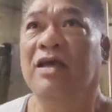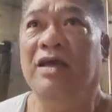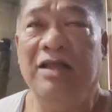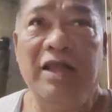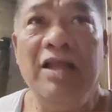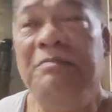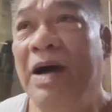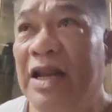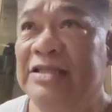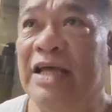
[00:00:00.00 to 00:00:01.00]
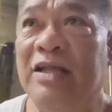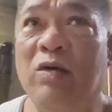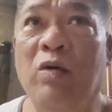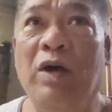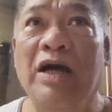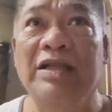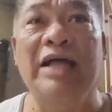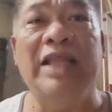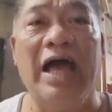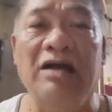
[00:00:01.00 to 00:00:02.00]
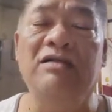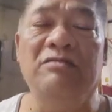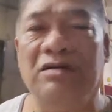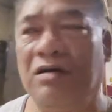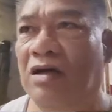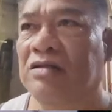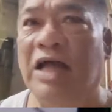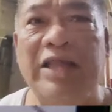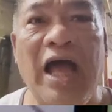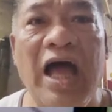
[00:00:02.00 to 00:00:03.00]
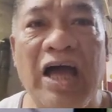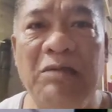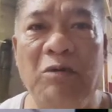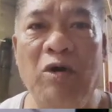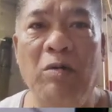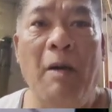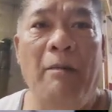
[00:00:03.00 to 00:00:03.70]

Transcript: Hindi na bali sana kung ang dadaang tatahakin mo